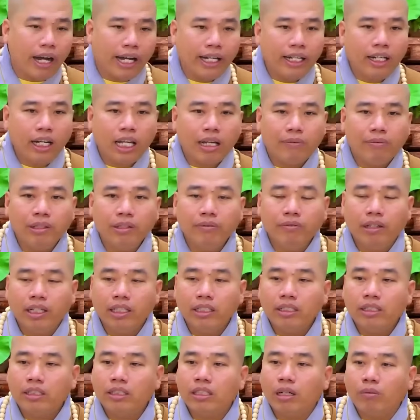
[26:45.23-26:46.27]
phải là quý
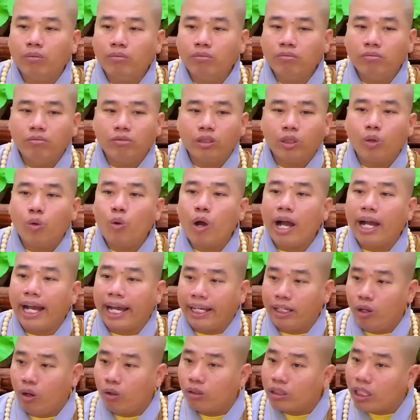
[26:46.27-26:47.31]
vị sống cho qua
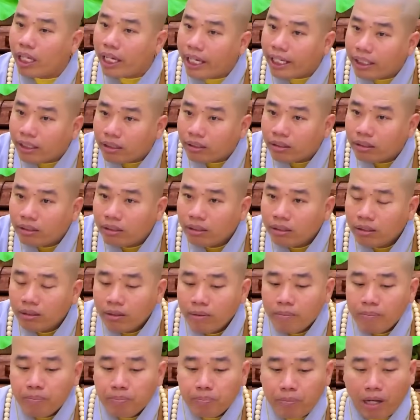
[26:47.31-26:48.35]
ngày đoạn tháng,
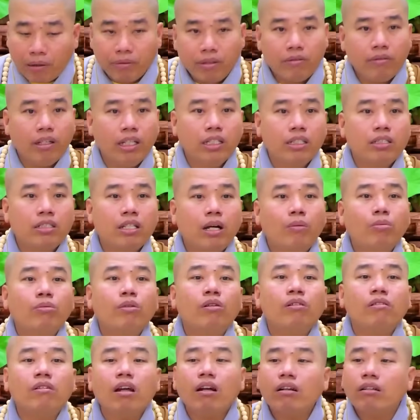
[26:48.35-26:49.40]
mà quý vị sống
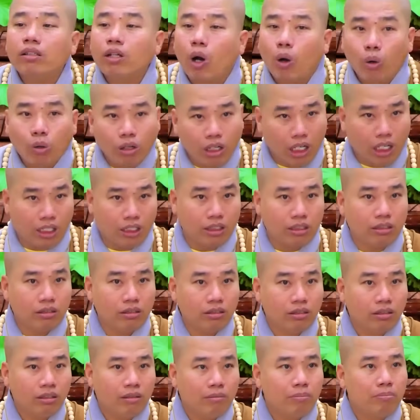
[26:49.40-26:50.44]
nó rất nỗ lực,
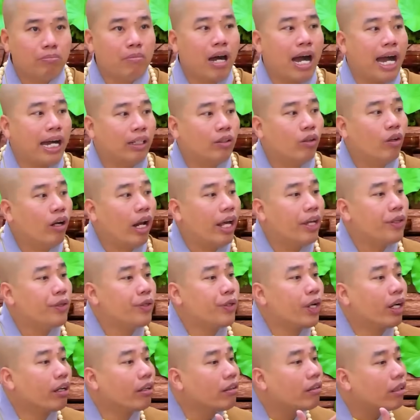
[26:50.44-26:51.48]
mà nó lại
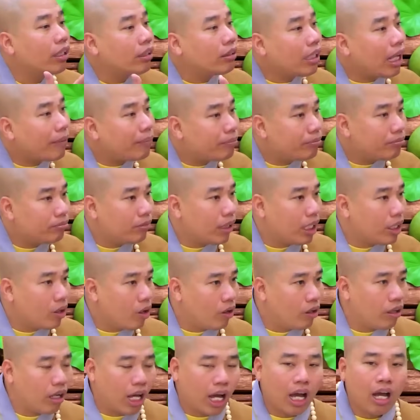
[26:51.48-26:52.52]
dừng cái tâm mà
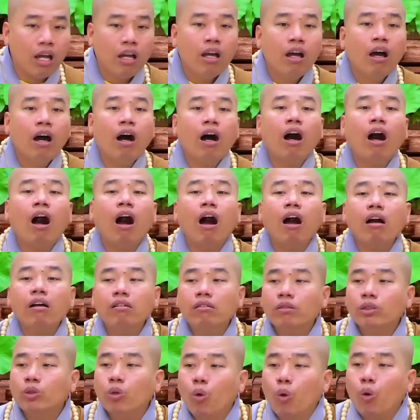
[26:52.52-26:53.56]
gọi là
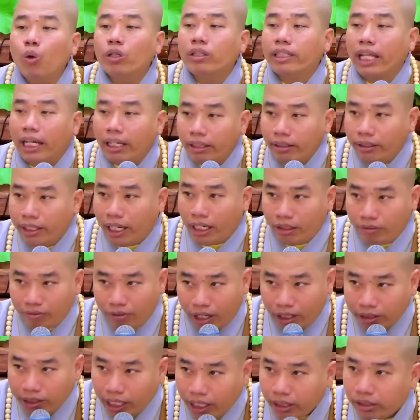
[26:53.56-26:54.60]
hơn thua tranh giành
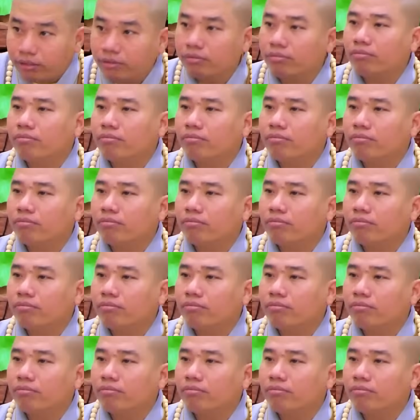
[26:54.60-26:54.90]
vật chất,